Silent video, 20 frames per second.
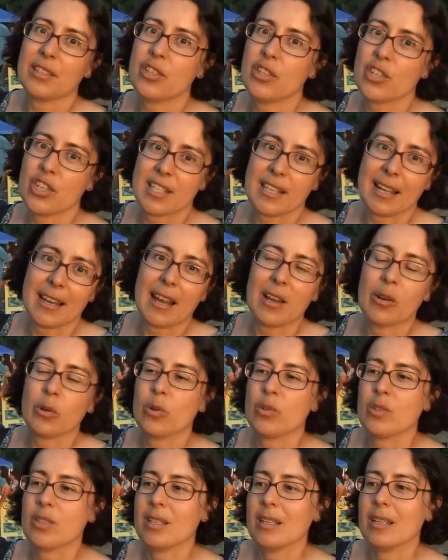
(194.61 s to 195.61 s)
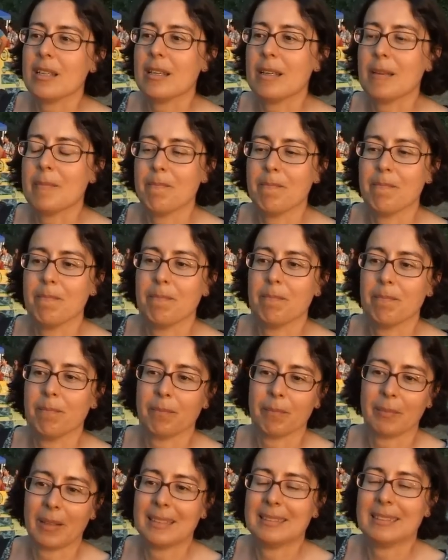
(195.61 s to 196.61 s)
di Cisanello così mh,
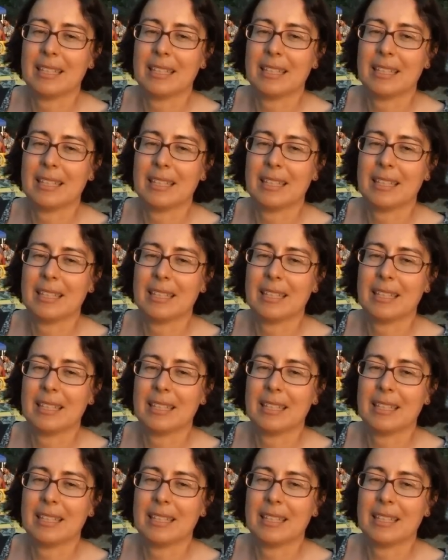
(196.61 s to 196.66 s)
mm,